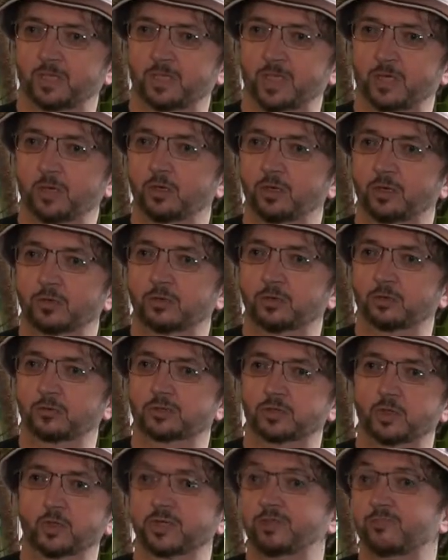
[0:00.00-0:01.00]
Et alors, euh,
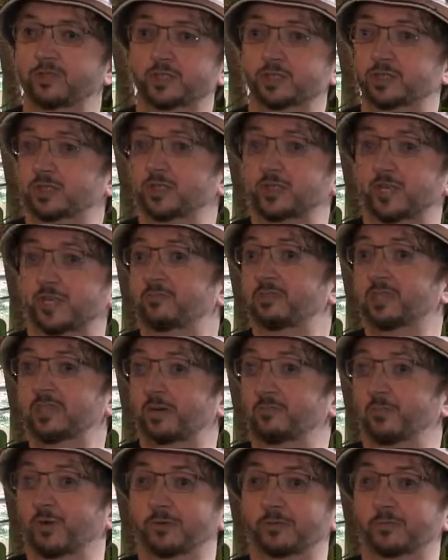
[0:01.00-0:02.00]
sans réfléchir,
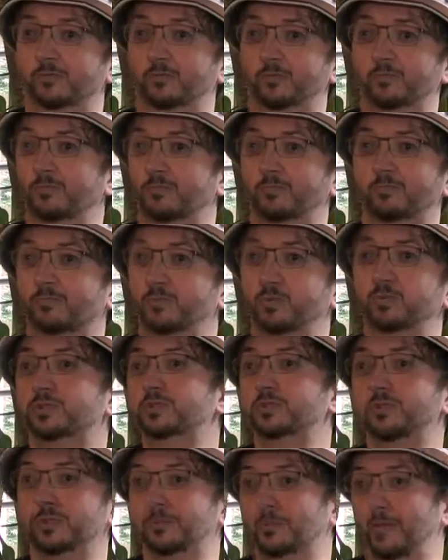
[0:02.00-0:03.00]
évidemment,
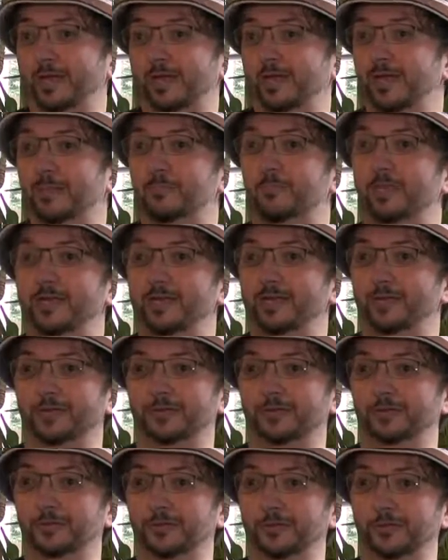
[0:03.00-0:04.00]
poussé par
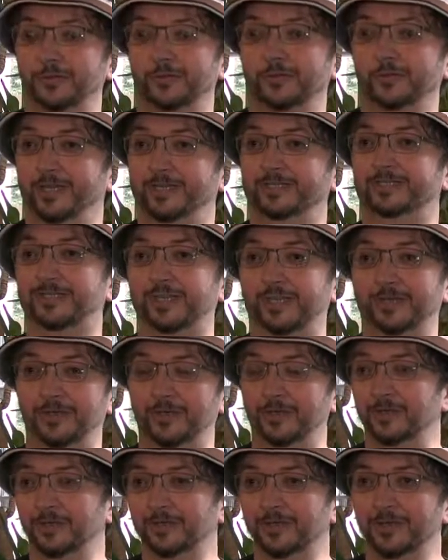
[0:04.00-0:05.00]
l'appel de
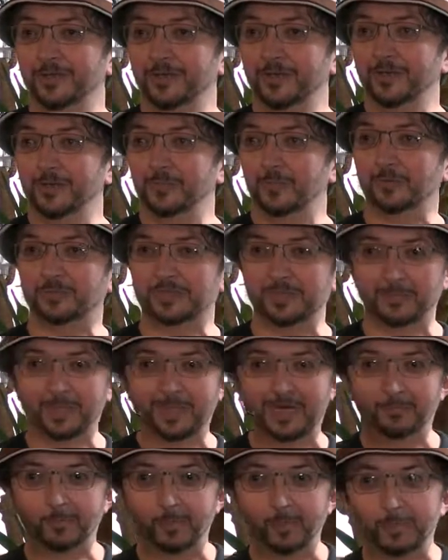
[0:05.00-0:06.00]
l'extérieur, poussé
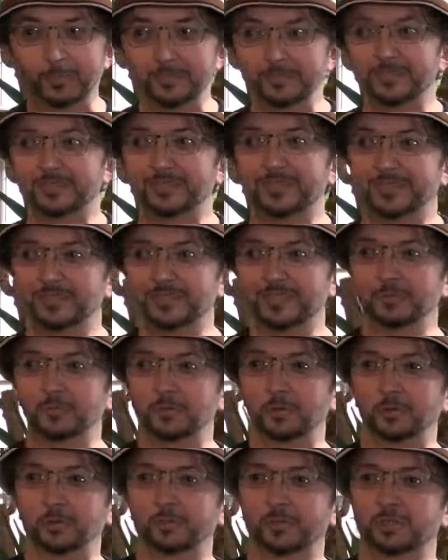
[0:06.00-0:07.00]
par la porosité des
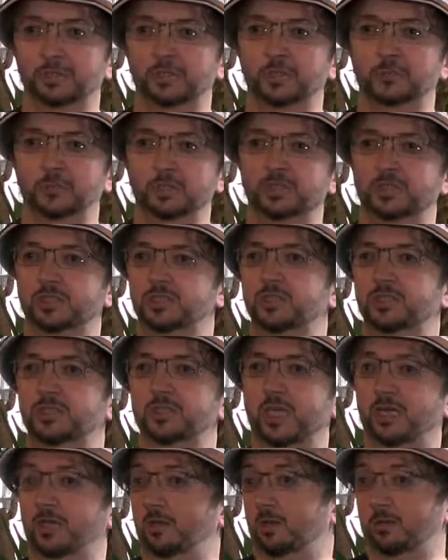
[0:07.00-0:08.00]
murs de ma chambre, j'ai
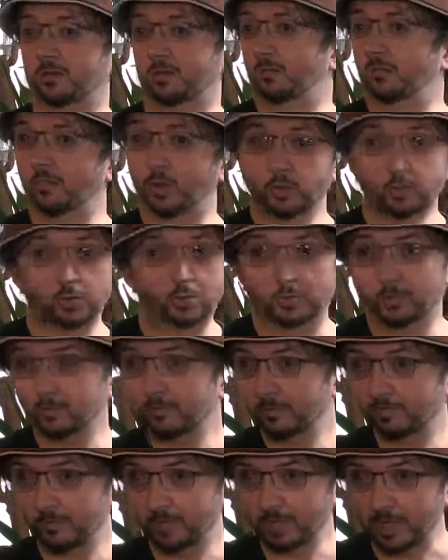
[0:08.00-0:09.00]
dit Banco,
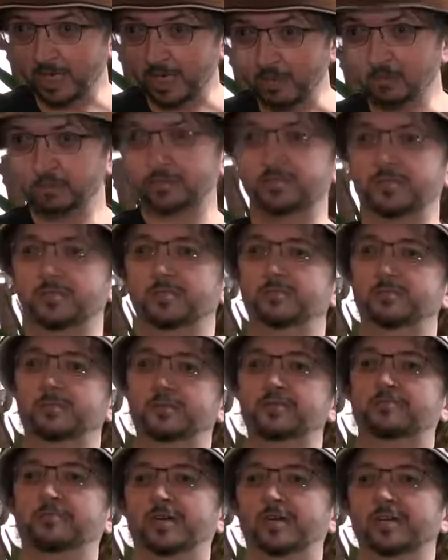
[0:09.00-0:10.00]
allons-y,
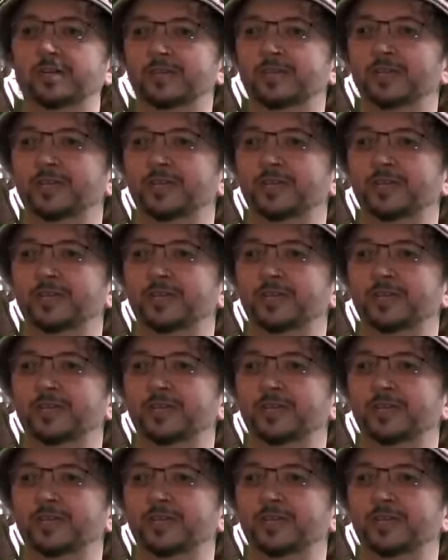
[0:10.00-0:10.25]
on y va.